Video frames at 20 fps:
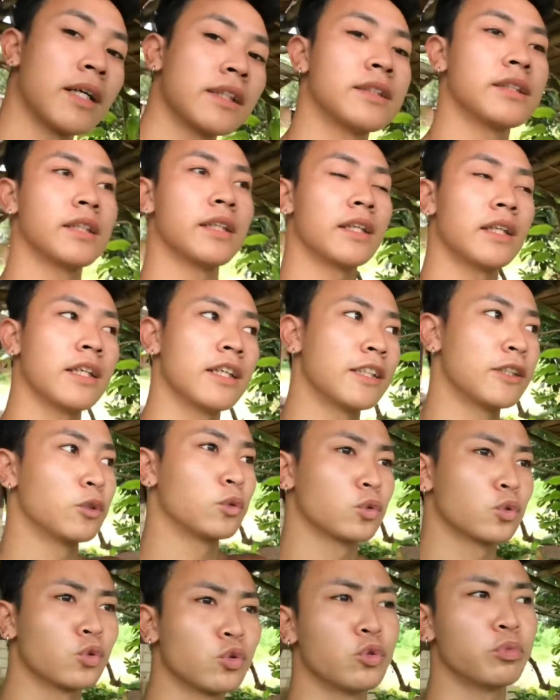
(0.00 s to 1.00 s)
kasi
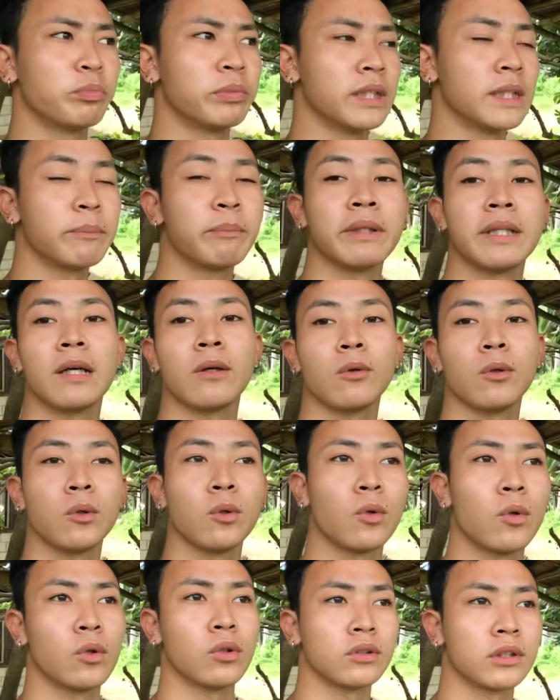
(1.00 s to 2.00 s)
yung tubig
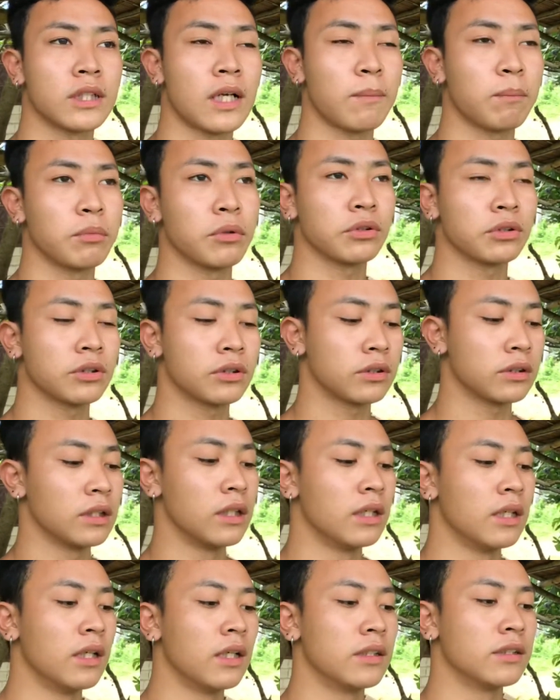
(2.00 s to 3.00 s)
pinakulo ko tapos
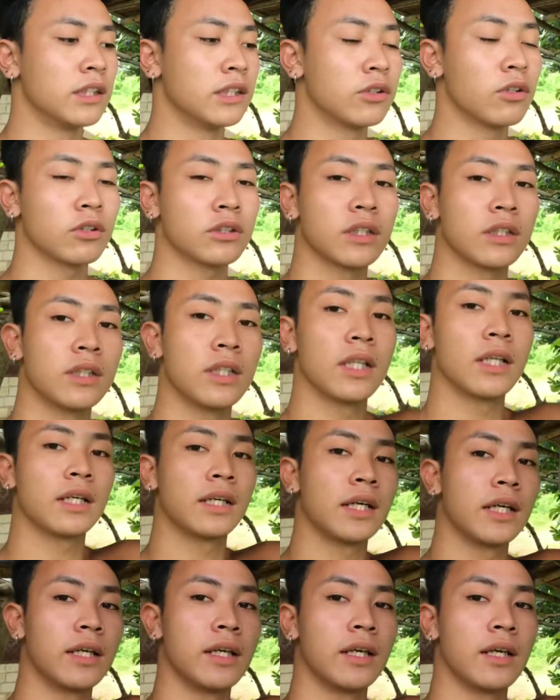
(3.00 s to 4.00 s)
dito ko siya
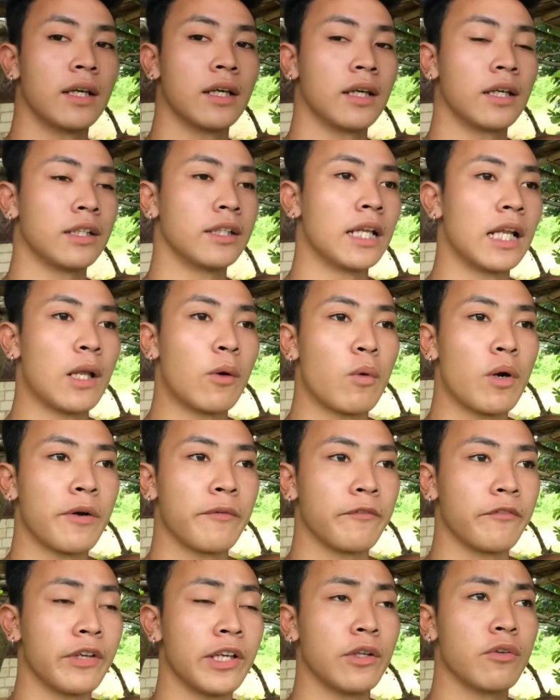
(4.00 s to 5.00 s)
nilagay
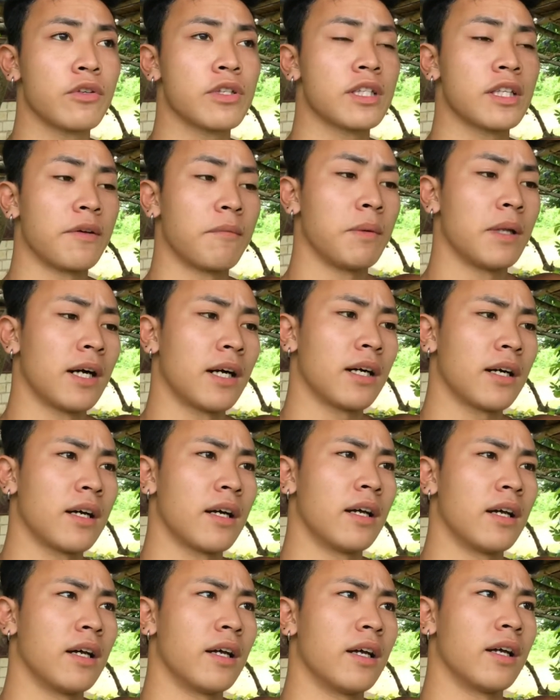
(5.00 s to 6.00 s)
dalawang Venus na black
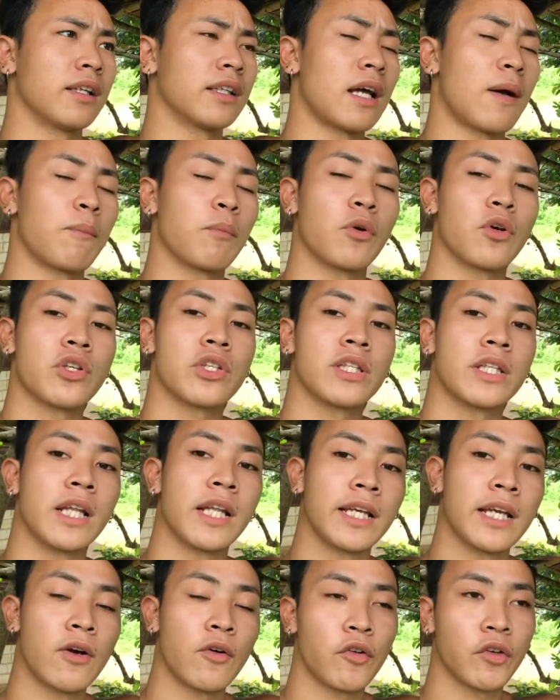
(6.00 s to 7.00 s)
tapos
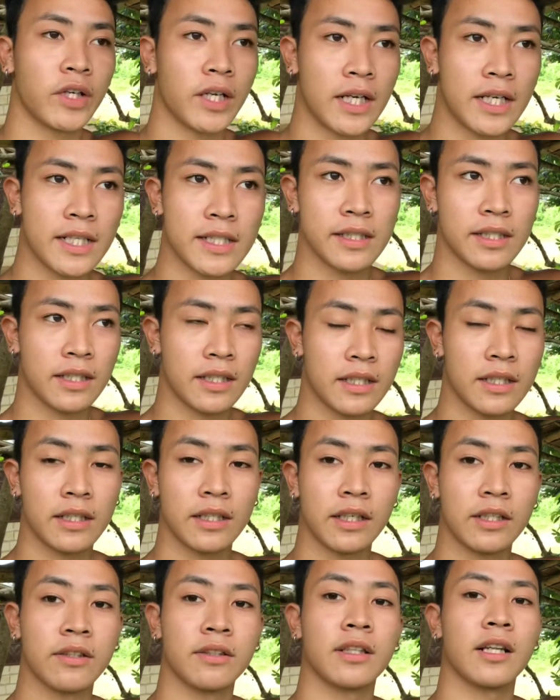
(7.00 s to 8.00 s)
nilagyan ko ng asin
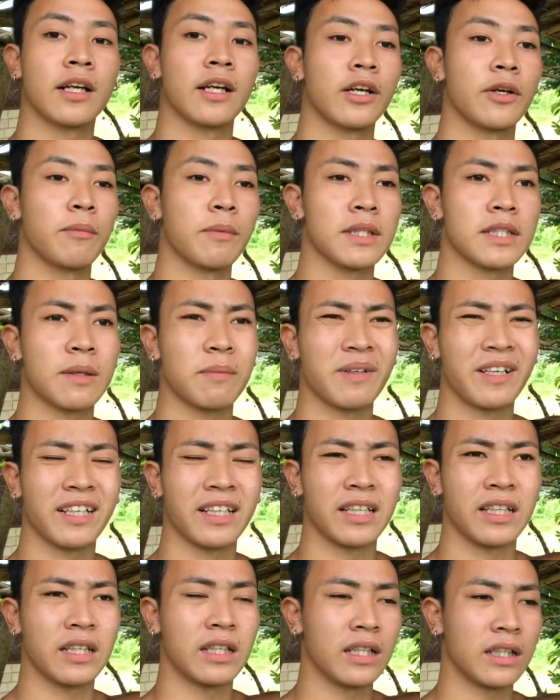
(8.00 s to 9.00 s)
ganun talaga yung basta pag
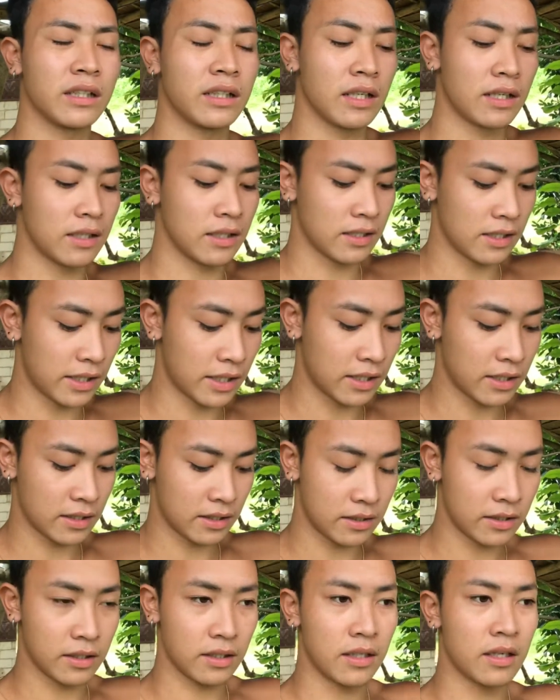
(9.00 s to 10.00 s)
initan lagyan ng
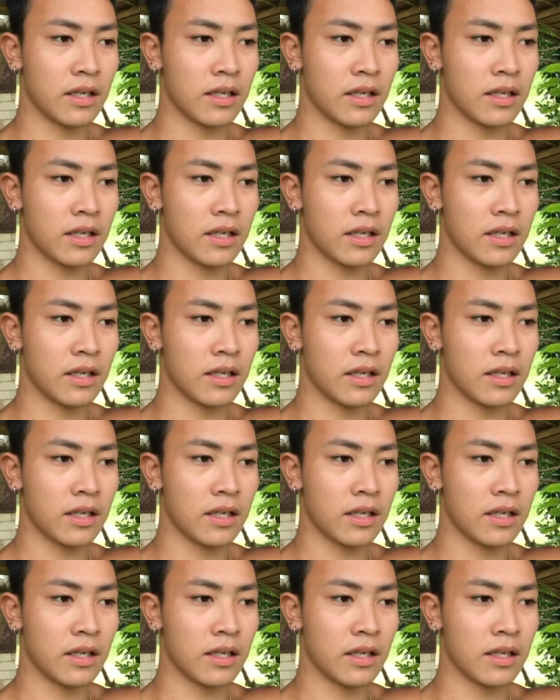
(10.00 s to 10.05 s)
asin